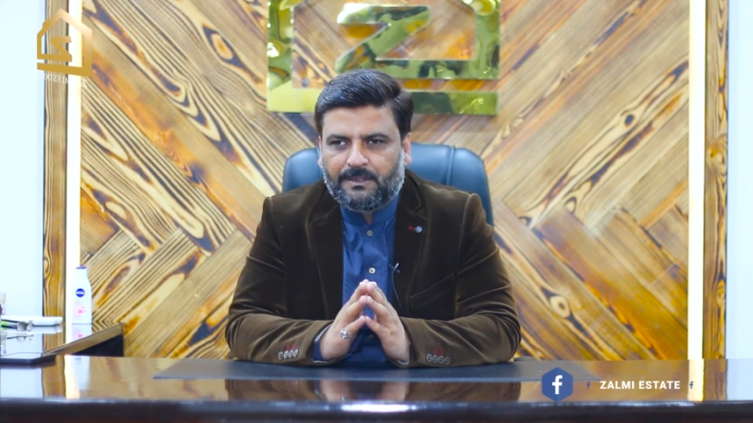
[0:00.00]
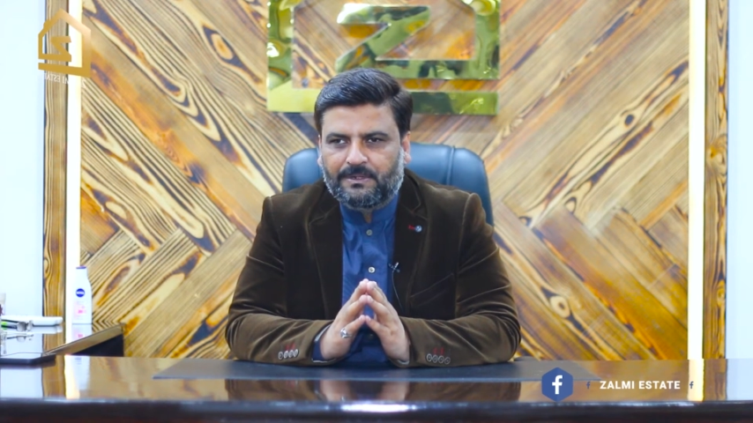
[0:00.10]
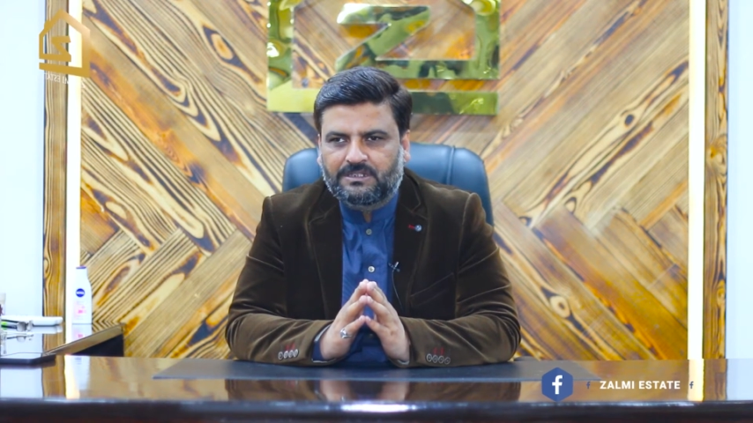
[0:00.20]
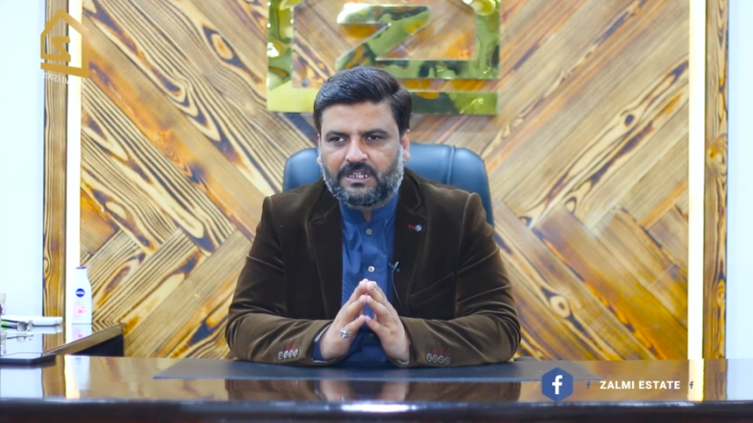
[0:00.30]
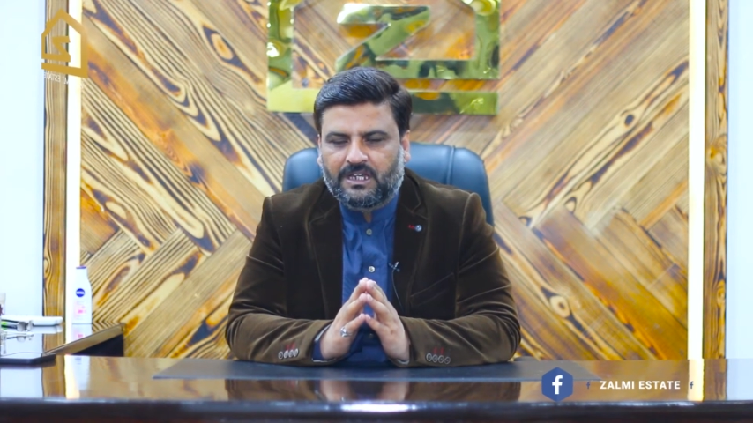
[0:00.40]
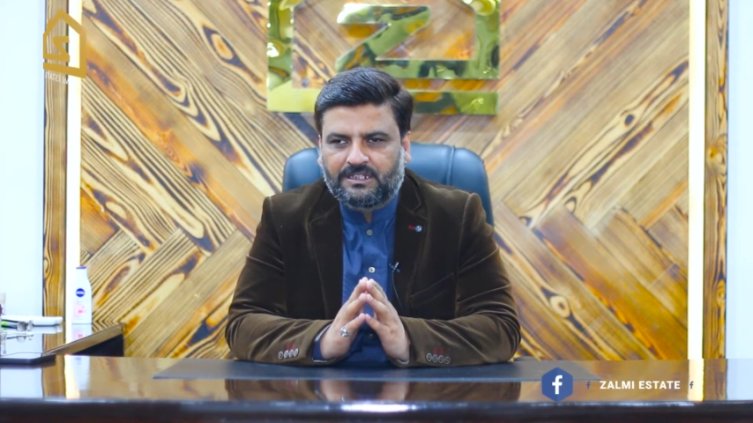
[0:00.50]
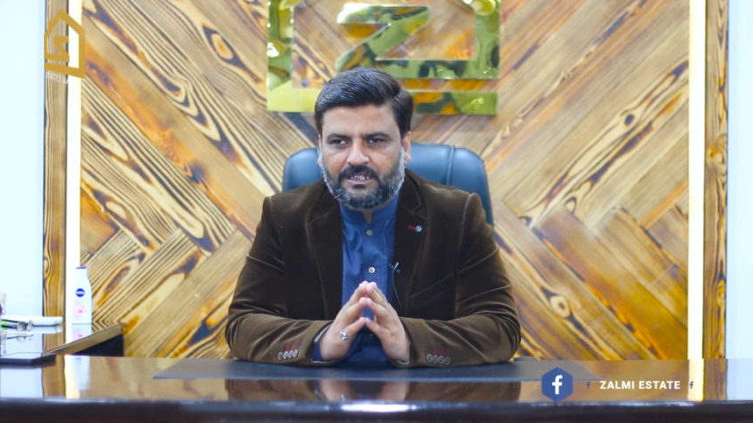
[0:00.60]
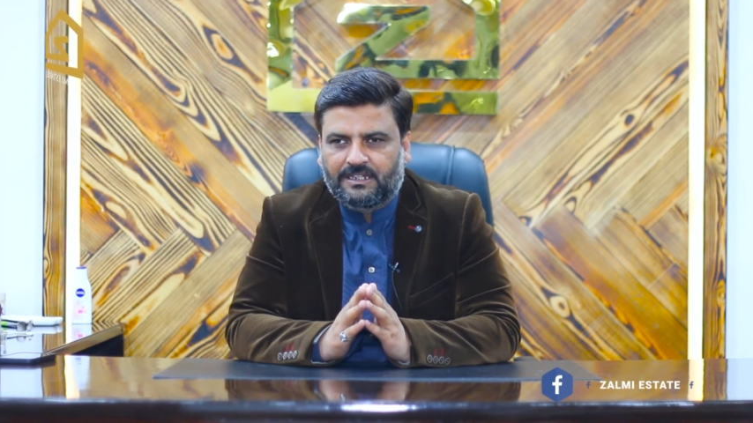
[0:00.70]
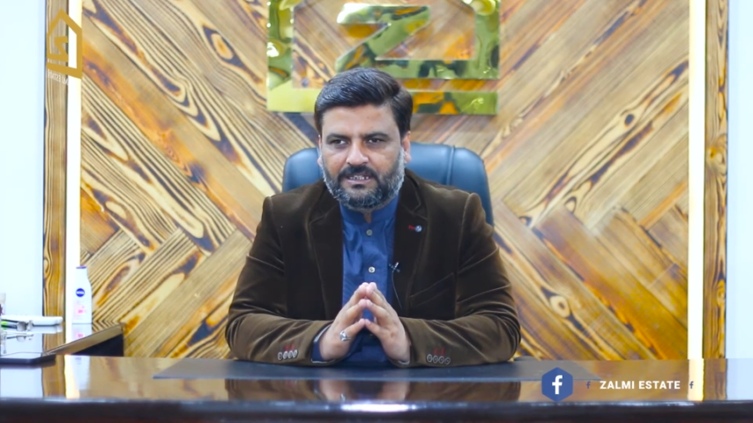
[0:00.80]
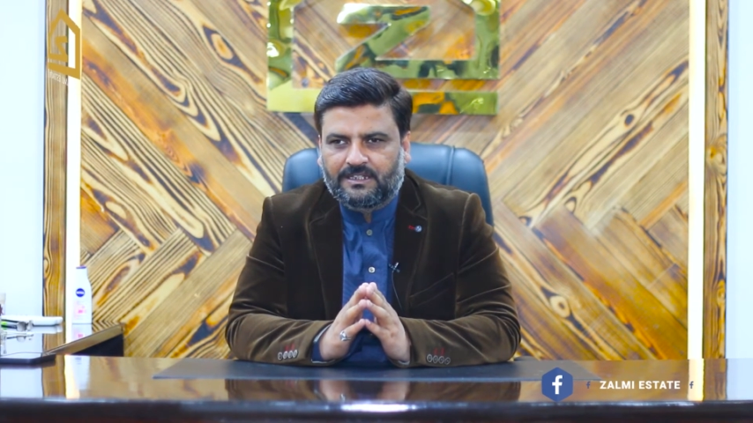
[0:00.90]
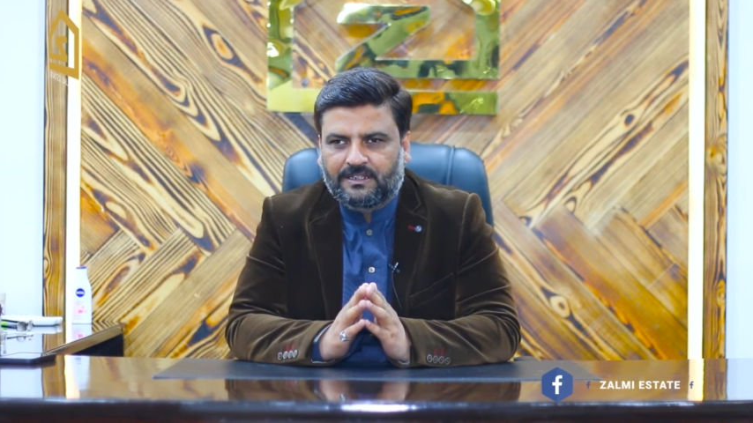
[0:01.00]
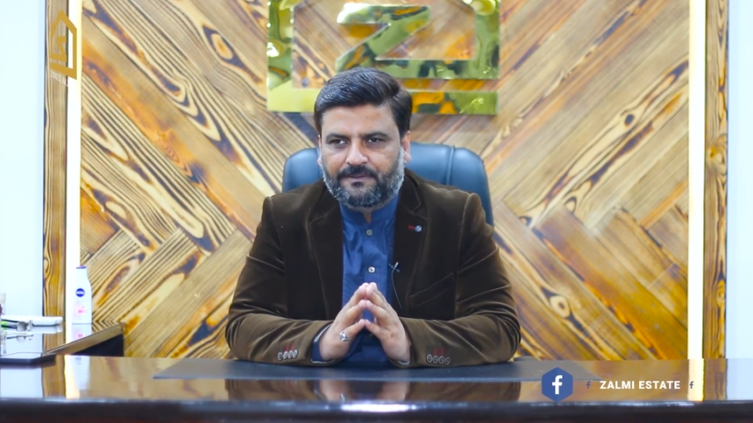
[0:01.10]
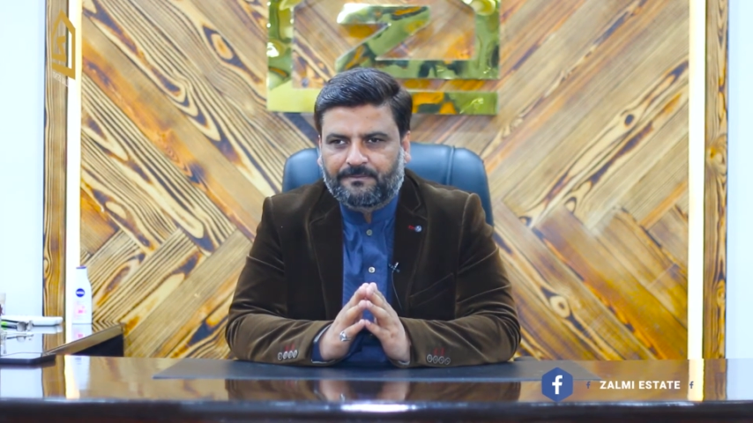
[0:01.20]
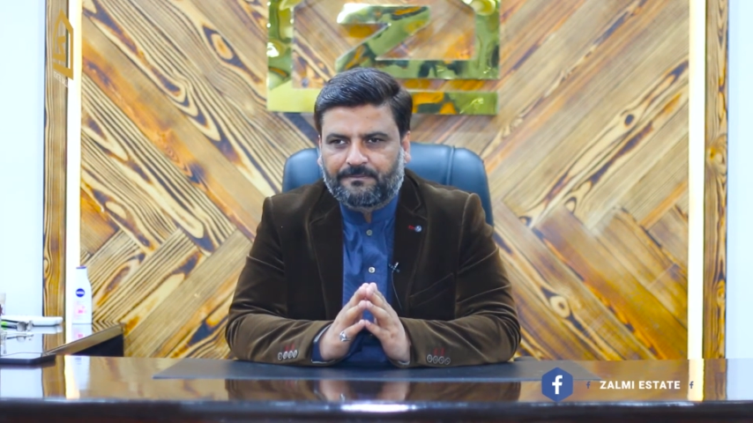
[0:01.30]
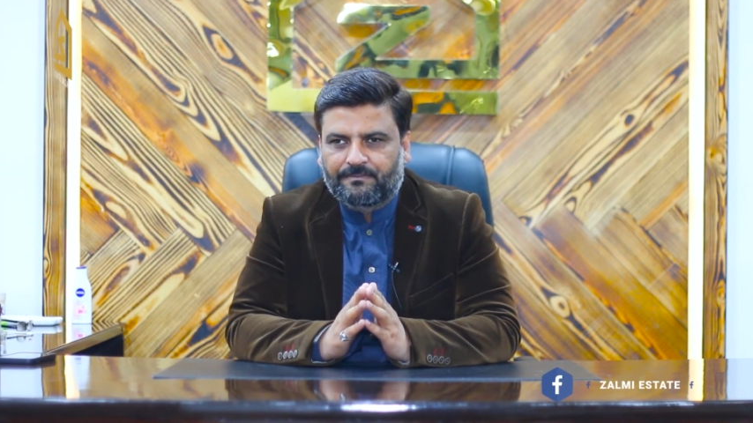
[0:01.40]
मेरे पास आती रहती
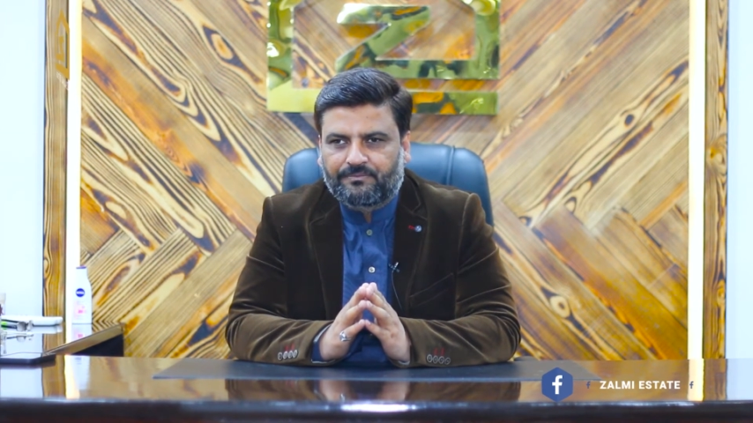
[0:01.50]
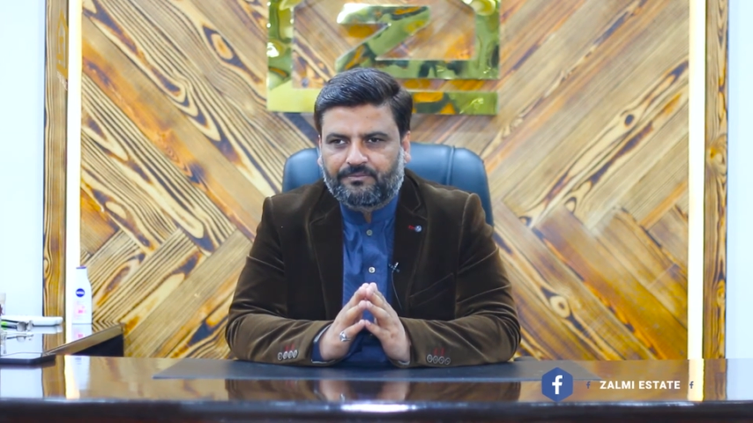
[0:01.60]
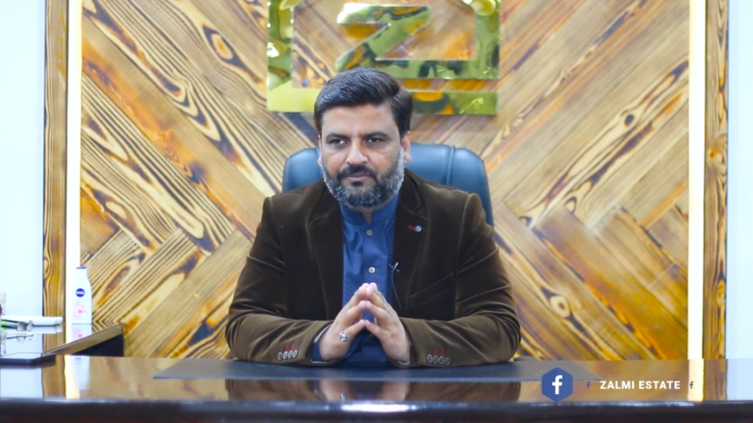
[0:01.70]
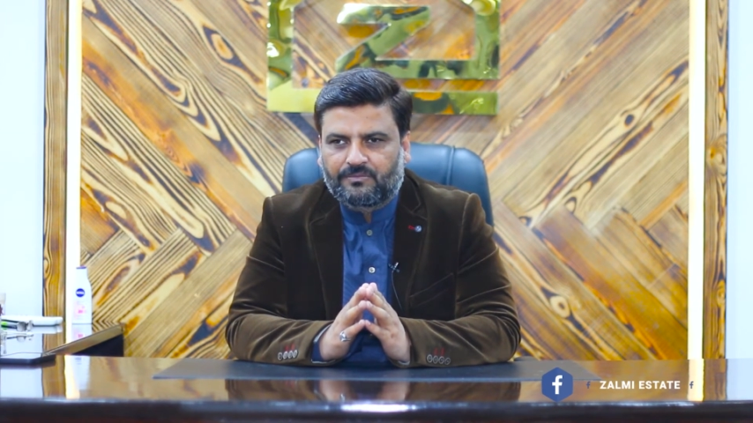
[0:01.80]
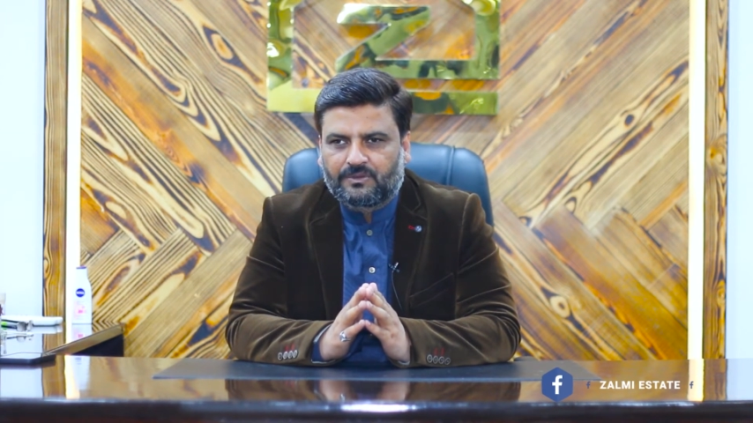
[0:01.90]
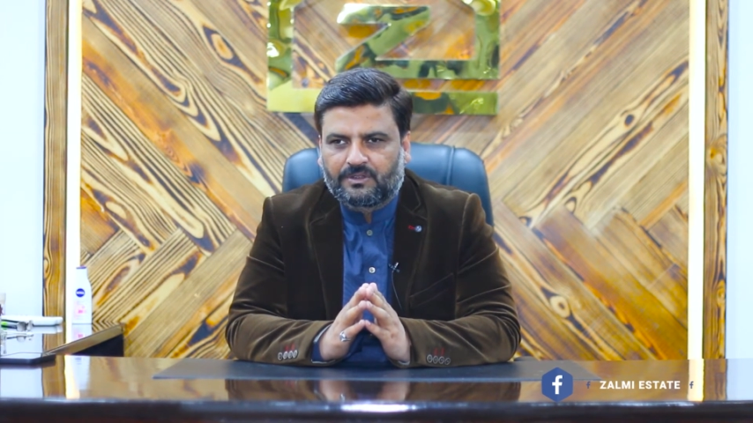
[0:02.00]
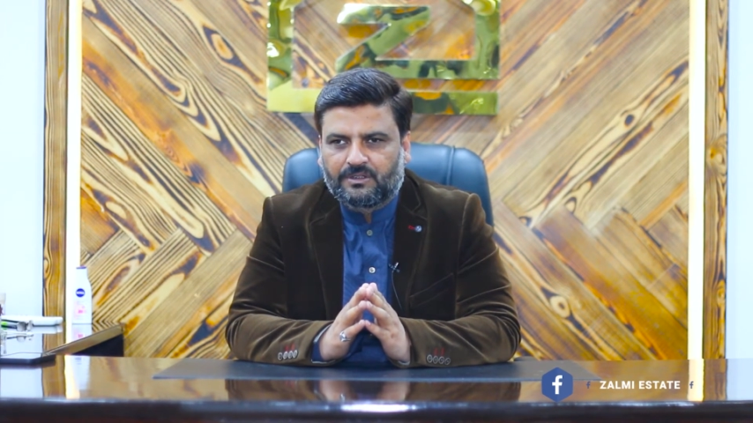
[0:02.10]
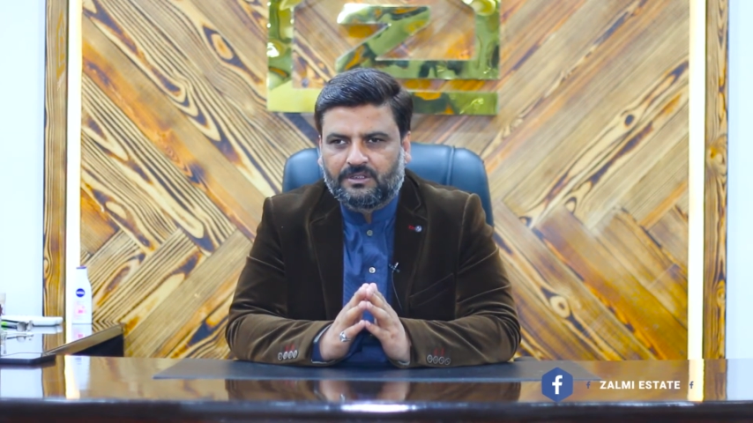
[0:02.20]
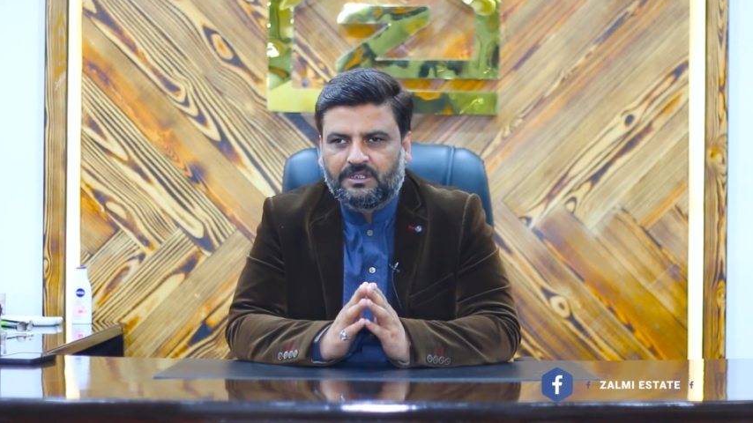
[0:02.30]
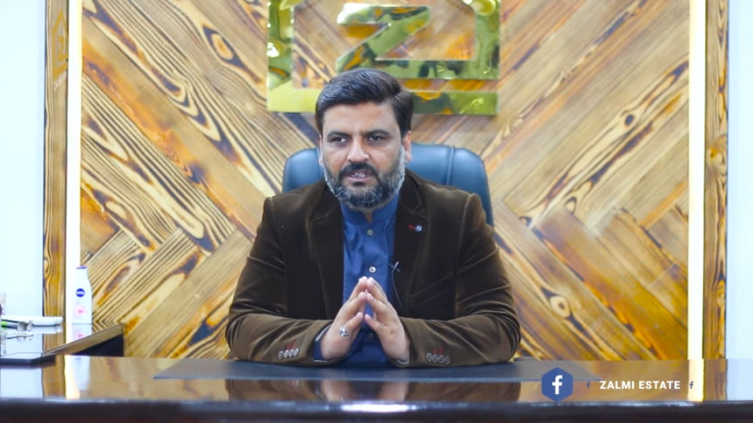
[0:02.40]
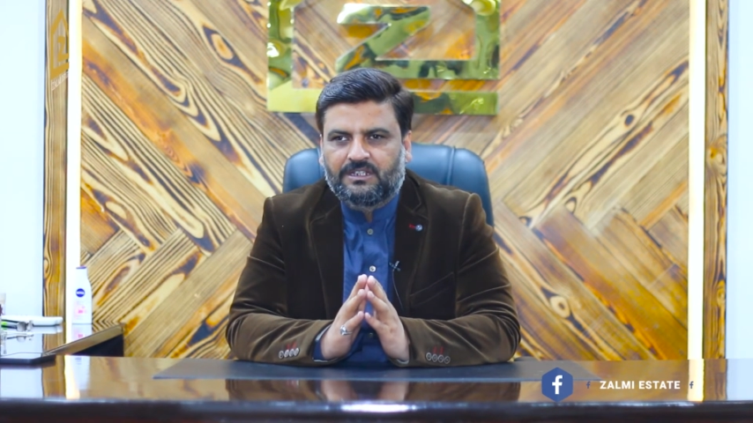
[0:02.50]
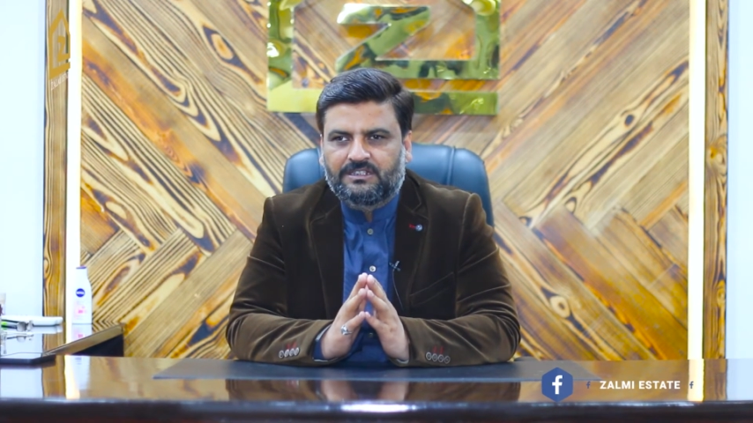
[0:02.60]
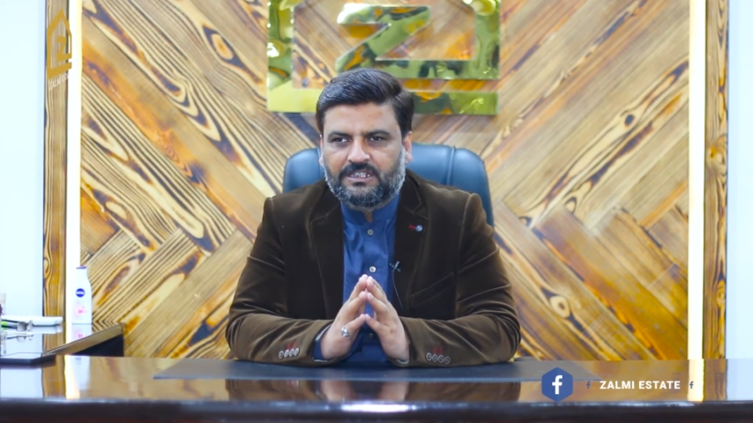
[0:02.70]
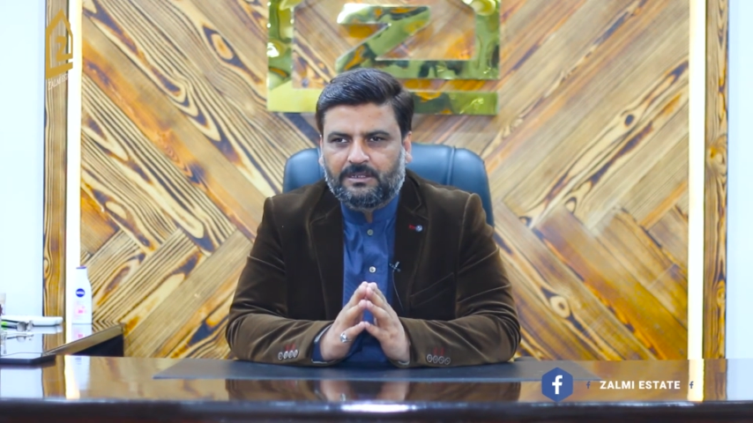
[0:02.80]
है